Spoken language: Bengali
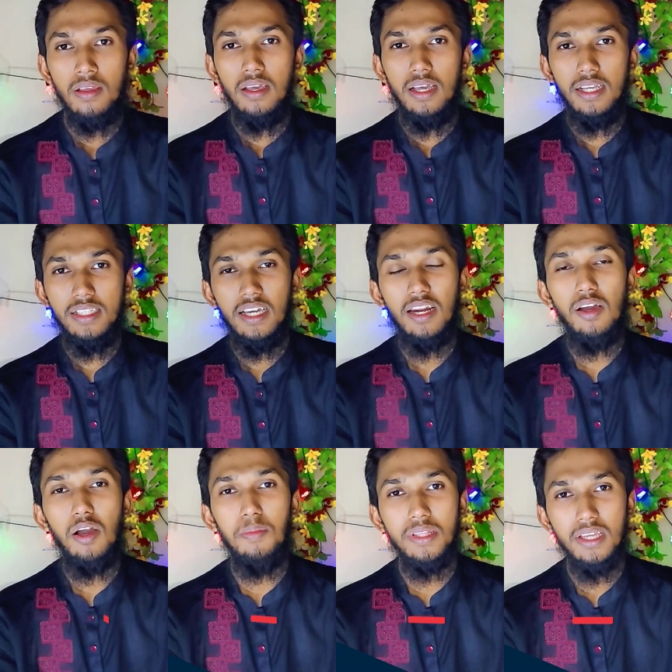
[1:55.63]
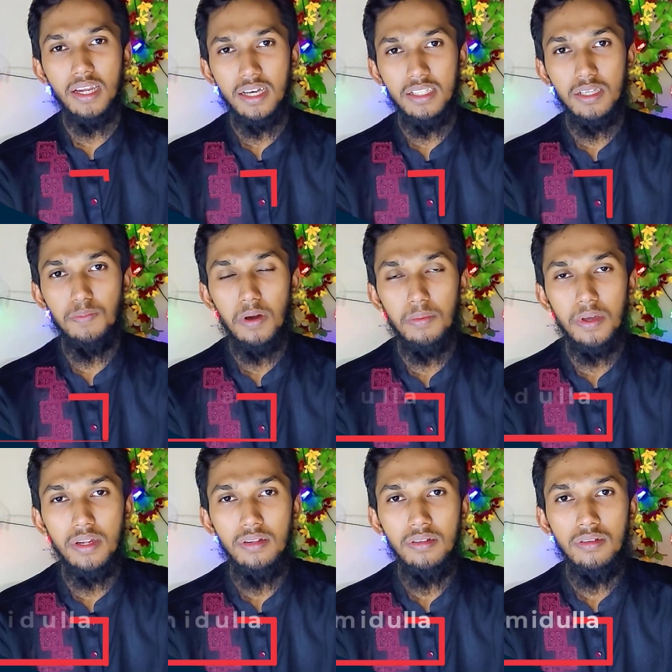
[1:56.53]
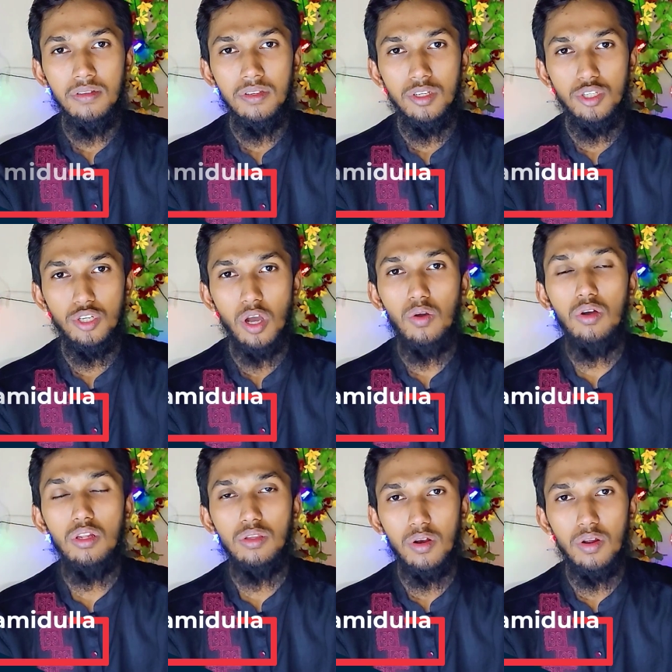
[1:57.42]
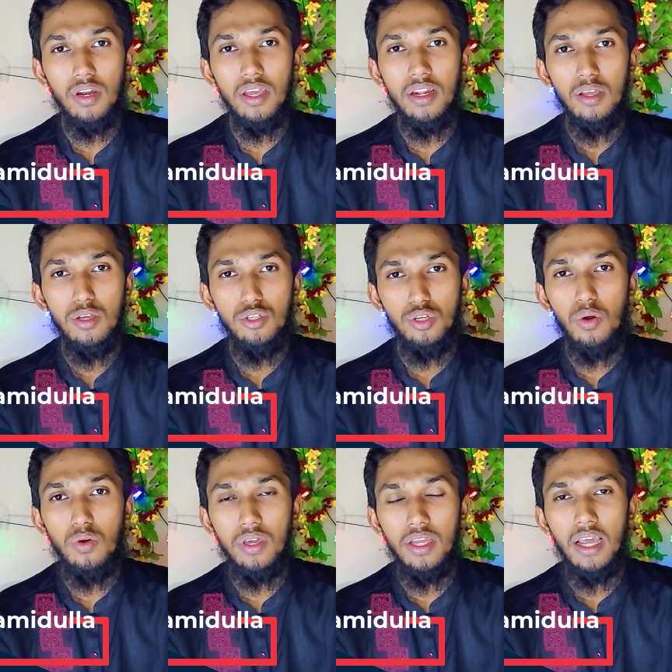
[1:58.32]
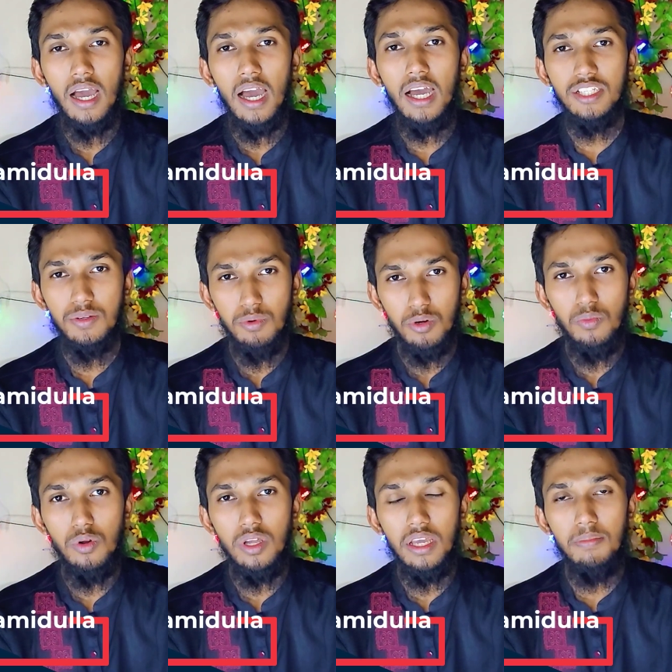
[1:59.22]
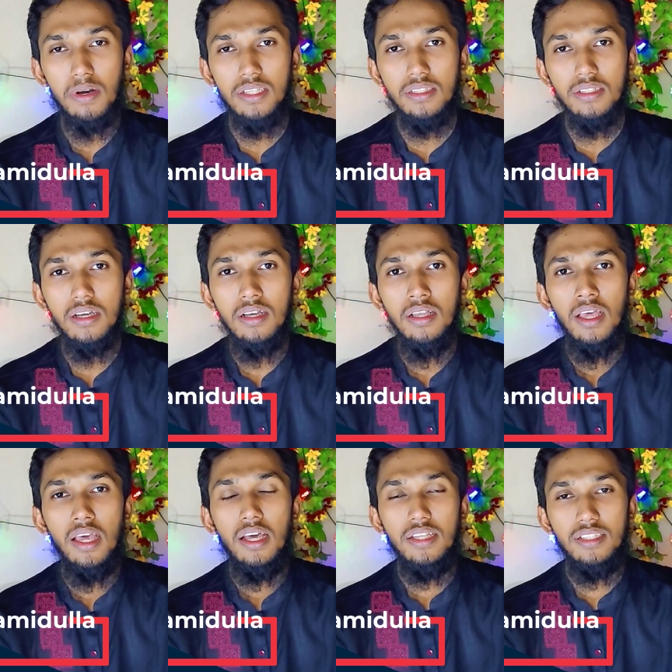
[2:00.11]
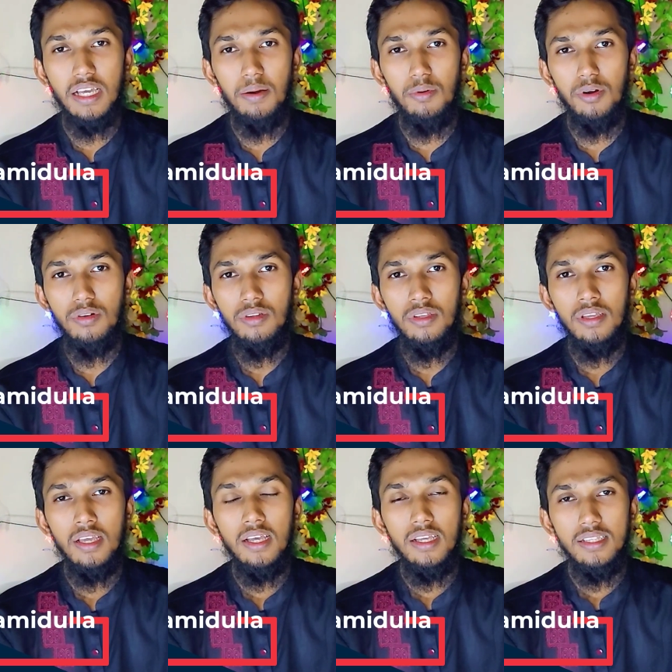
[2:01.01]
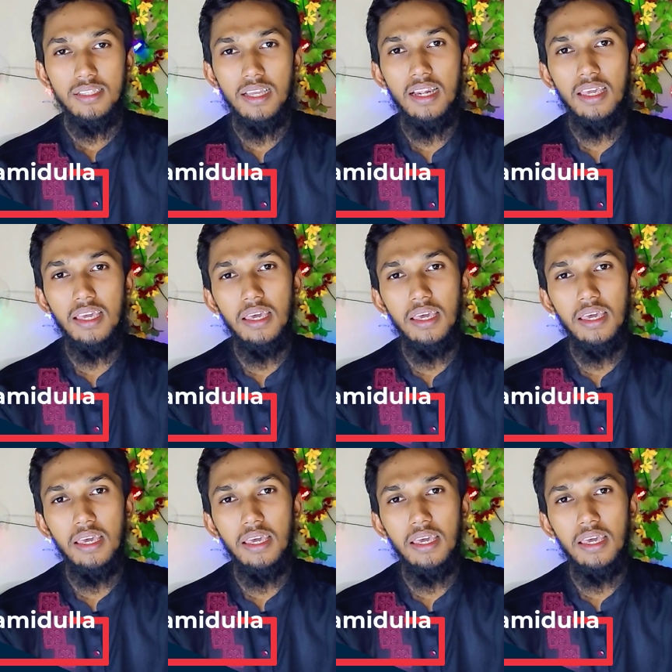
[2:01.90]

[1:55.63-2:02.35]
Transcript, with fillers: এছাড়াও আমাদের কাছে পাবেন সকল ধরনের শৌখিন হাঁস এবং মুরগির বাচ্চা যেমন সিল্কি